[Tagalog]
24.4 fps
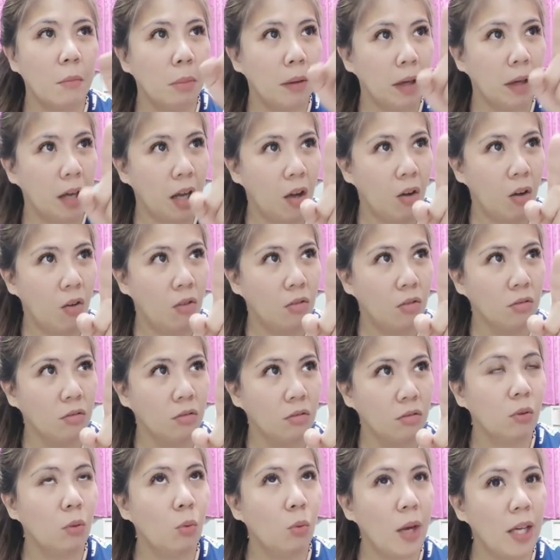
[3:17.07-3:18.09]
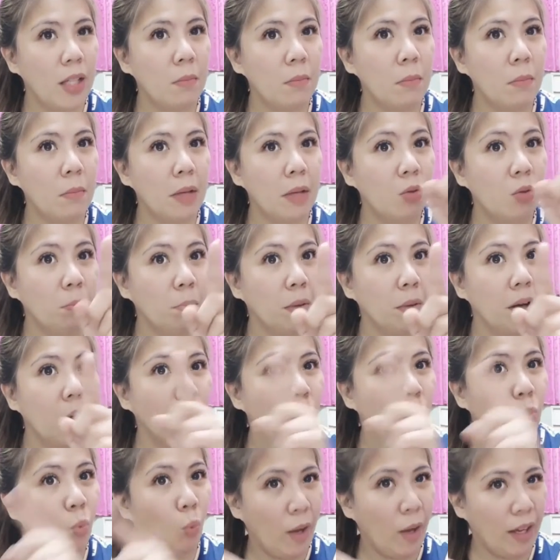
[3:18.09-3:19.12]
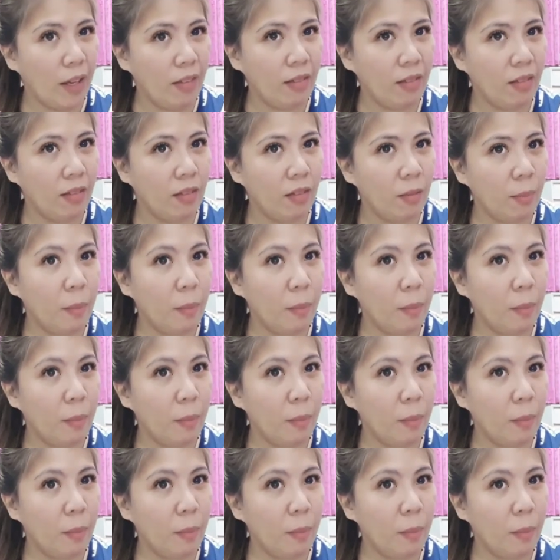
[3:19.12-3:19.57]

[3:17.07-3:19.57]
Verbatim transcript: brown, white, brown, brown, white.